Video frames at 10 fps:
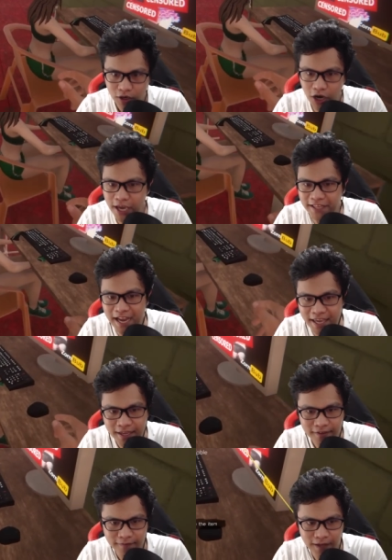Hoy, day!
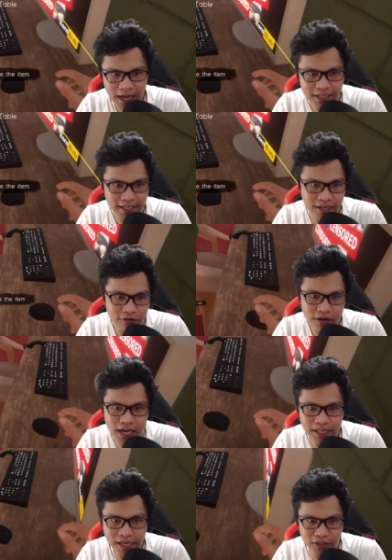Ah, sayuha,
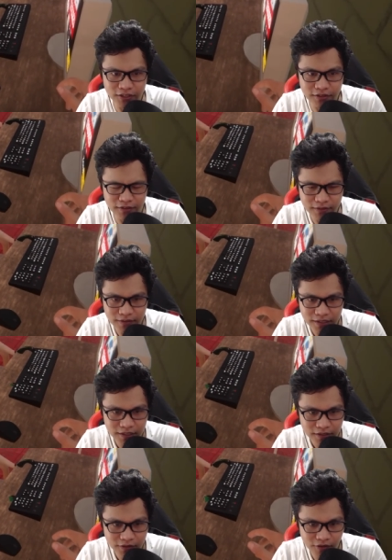day good.
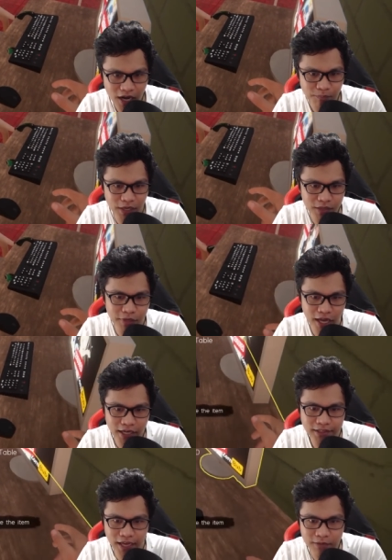Gwapa na bagay
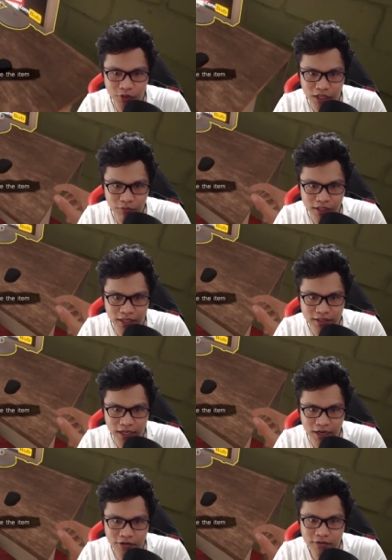ka, day. Muna, magitan
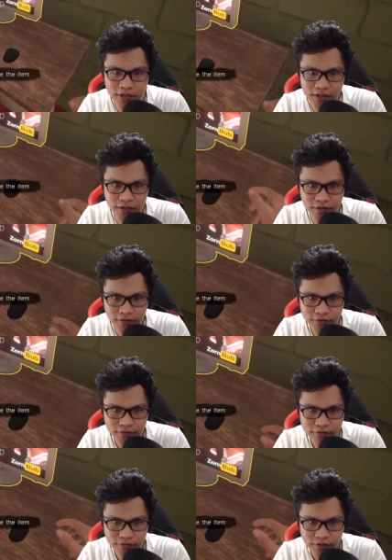Aha.
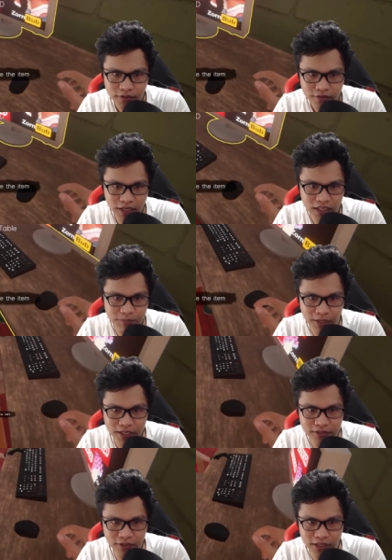Sa
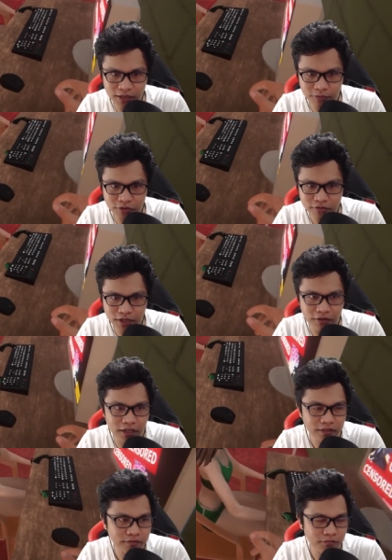inspirasyon, ano mo? Ikaw
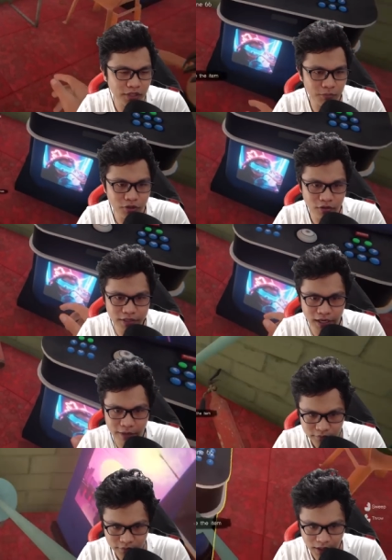ha? Muna yung goal sa
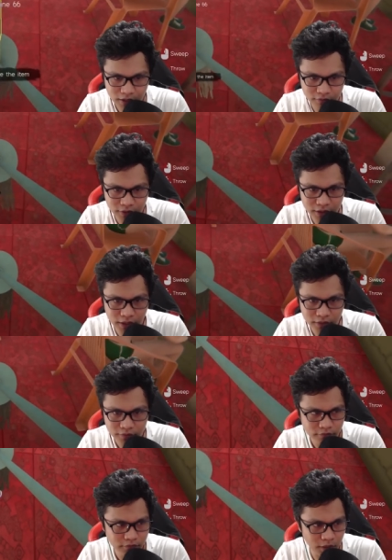life. Tarong dede ha.
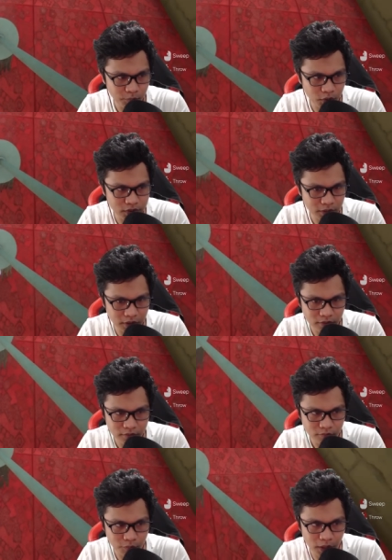Limpyo sa tabi.
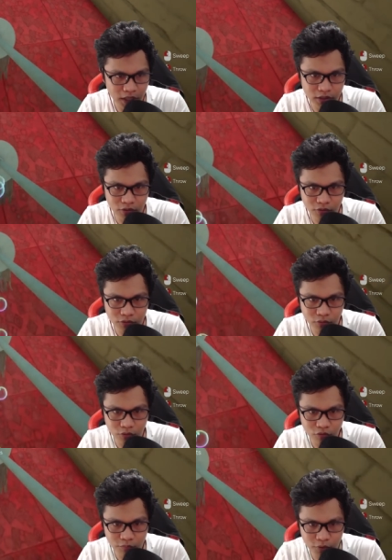Mapalit na guro ko tong
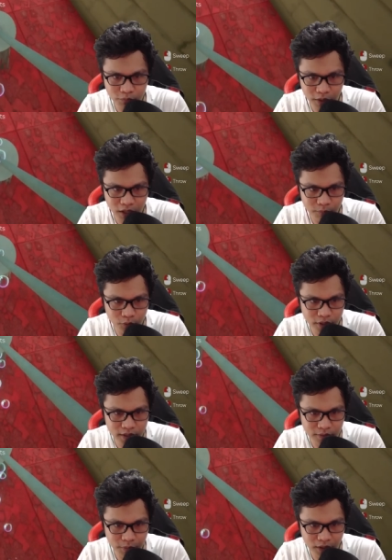robot bay.
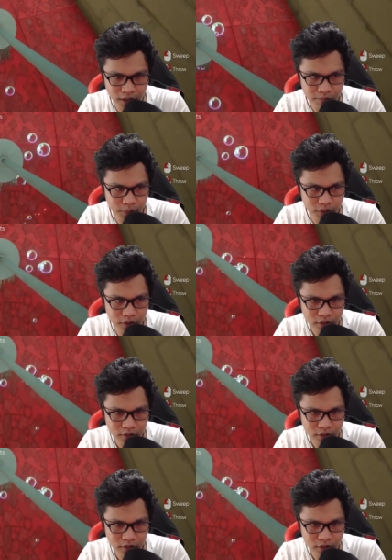Kapuya, sigpang limpyo eh.